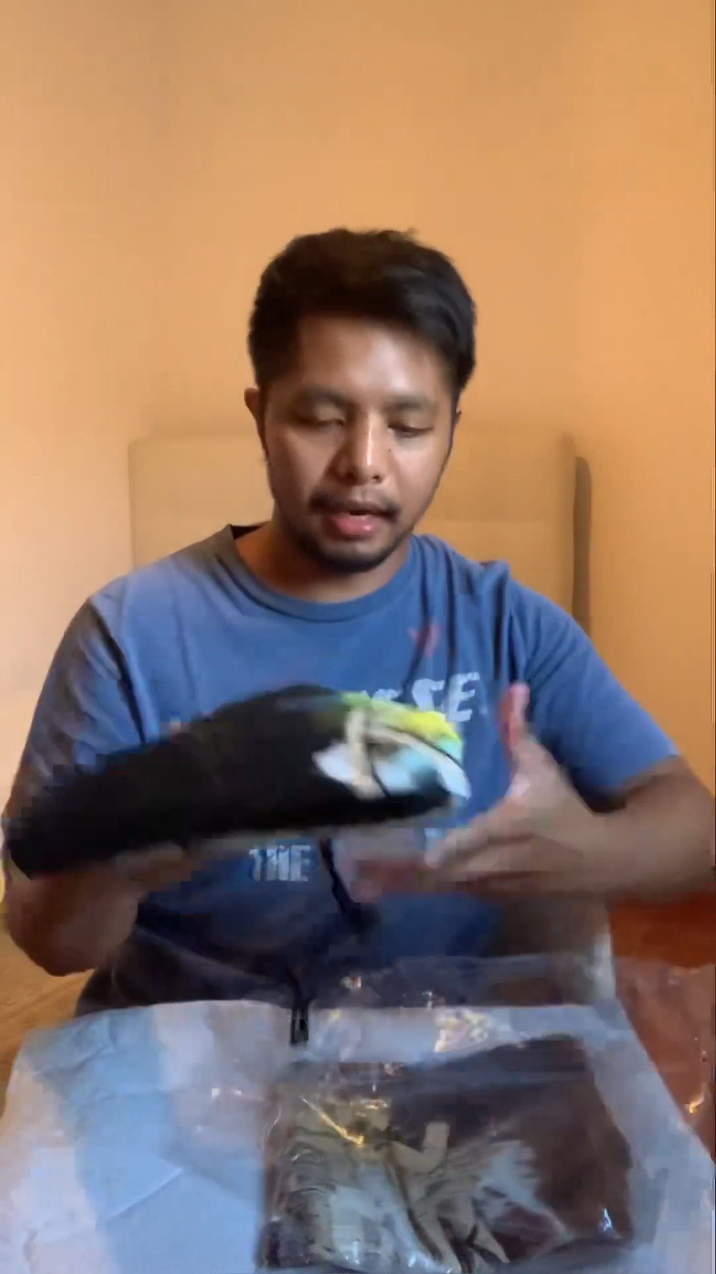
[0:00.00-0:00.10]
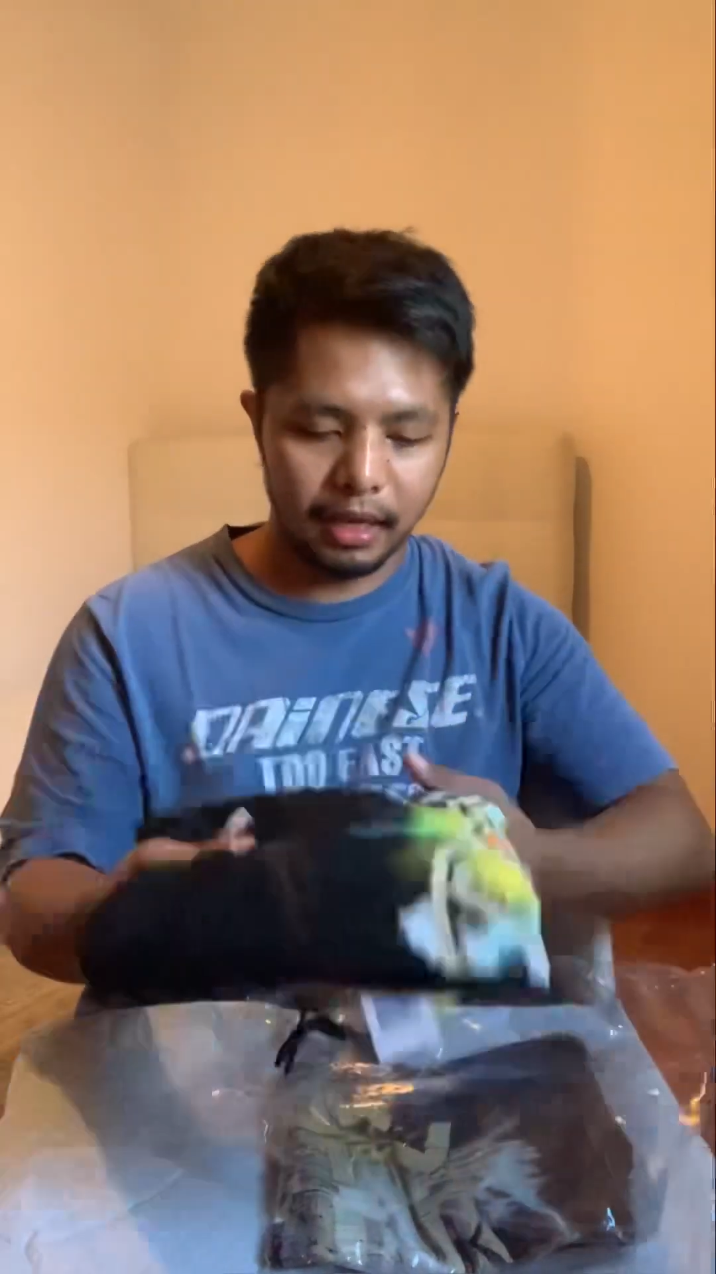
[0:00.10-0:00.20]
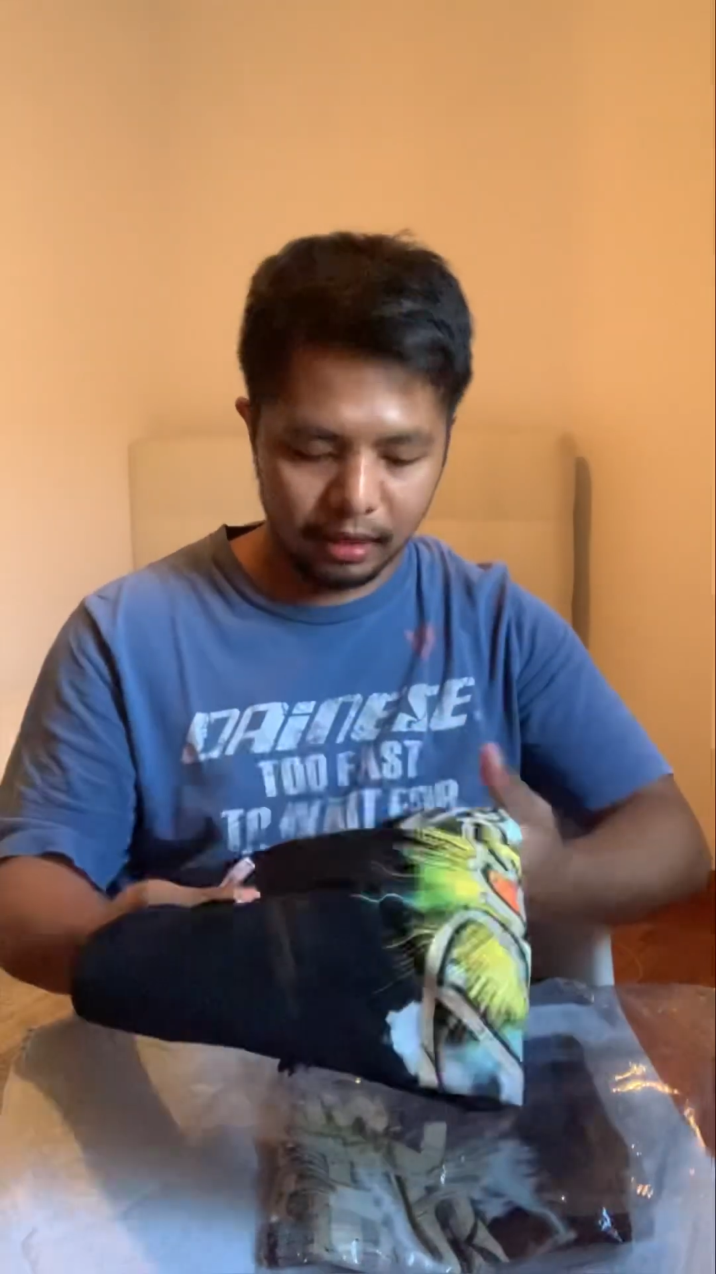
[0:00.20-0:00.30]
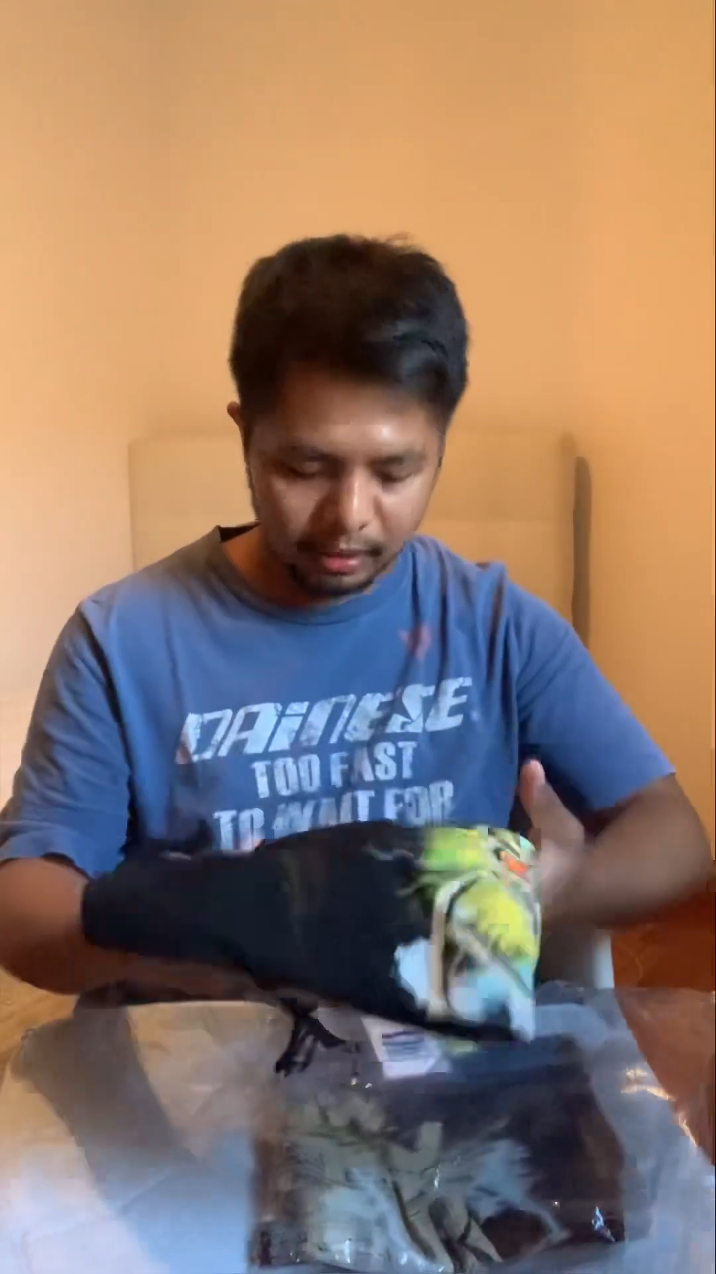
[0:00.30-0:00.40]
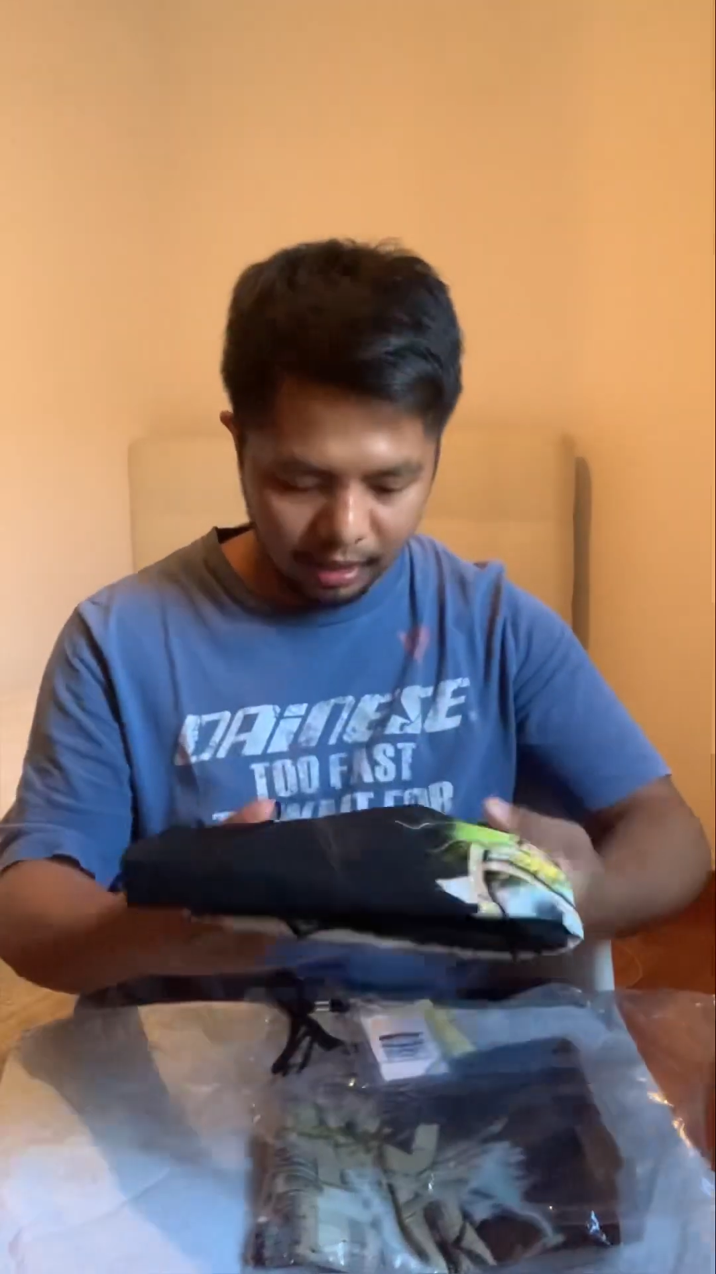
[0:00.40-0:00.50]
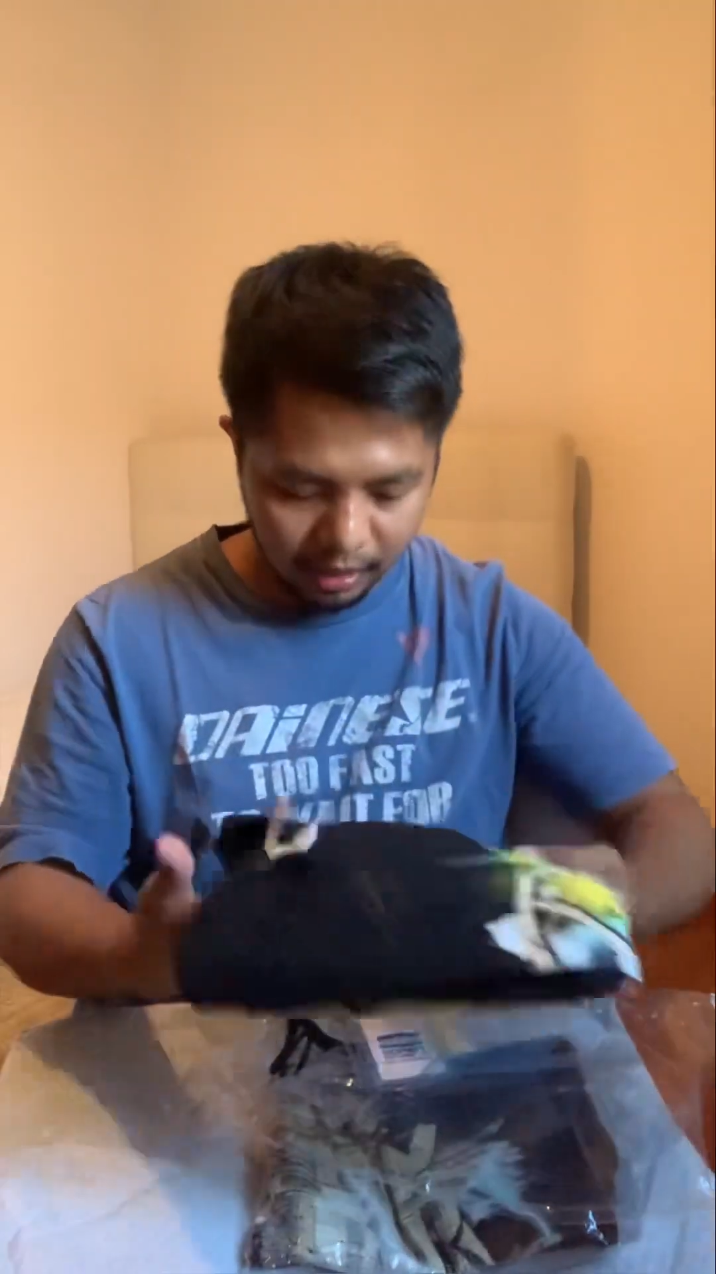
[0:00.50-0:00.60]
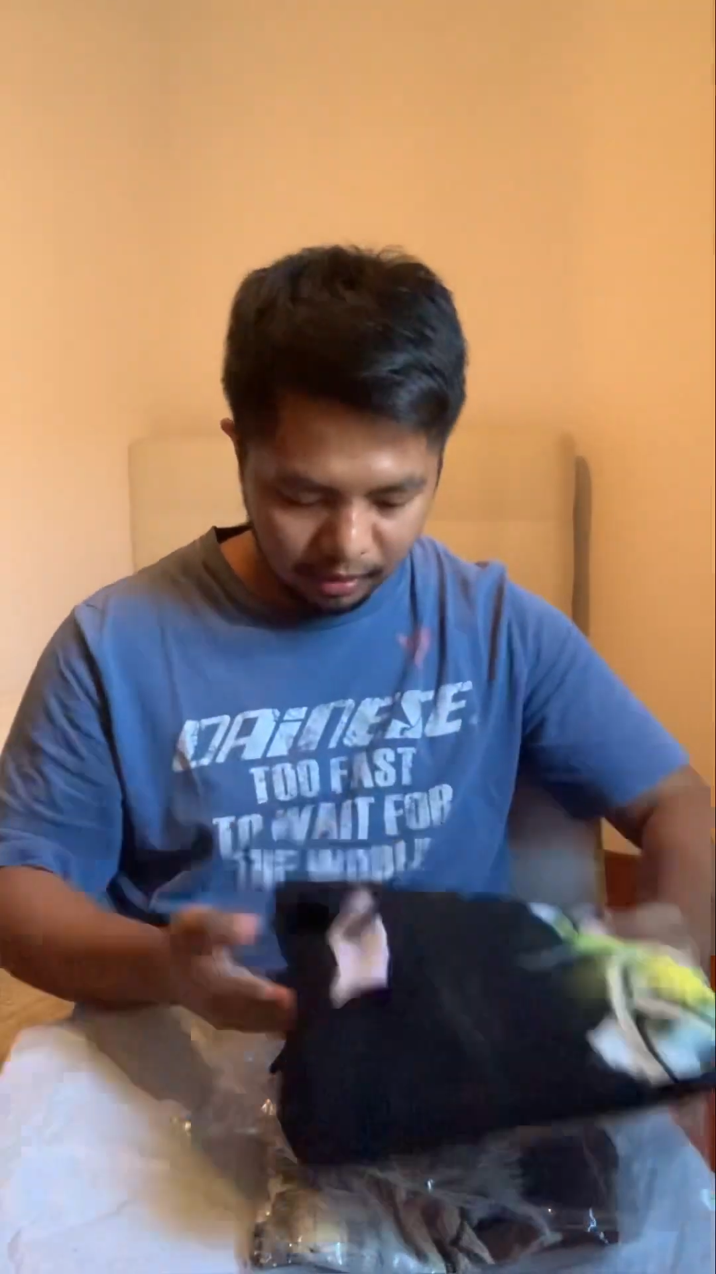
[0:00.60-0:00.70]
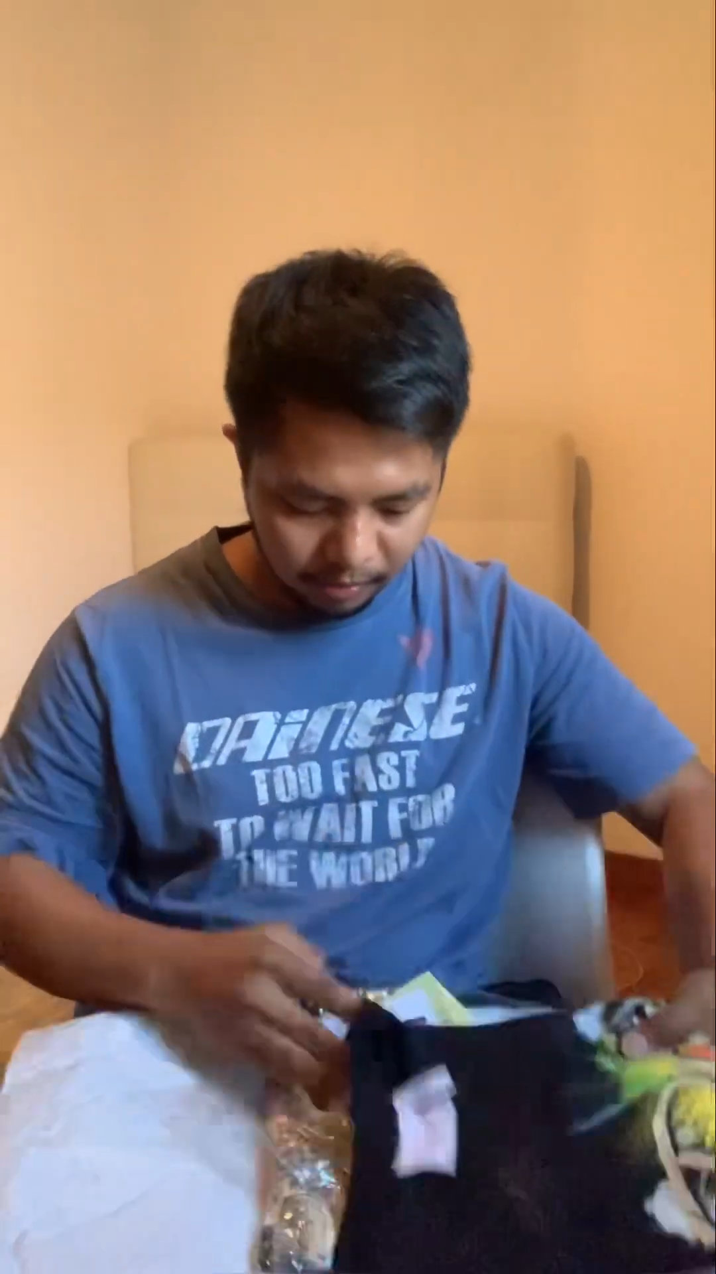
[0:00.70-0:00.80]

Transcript: kay Enteng.